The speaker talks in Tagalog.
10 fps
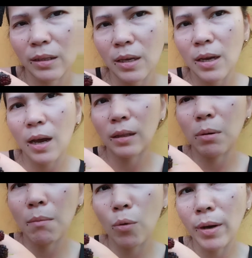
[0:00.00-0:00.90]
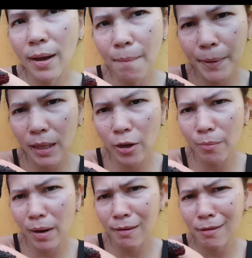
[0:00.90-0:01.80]
At baka mauna, patay ng mga
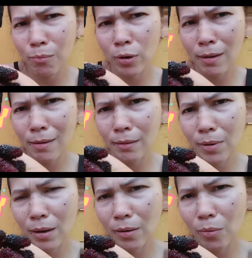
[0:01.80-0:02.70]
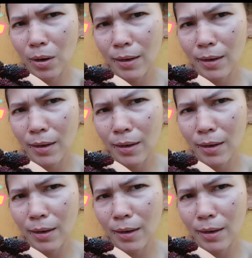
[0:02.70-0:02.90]
ibon na yan mga kawais.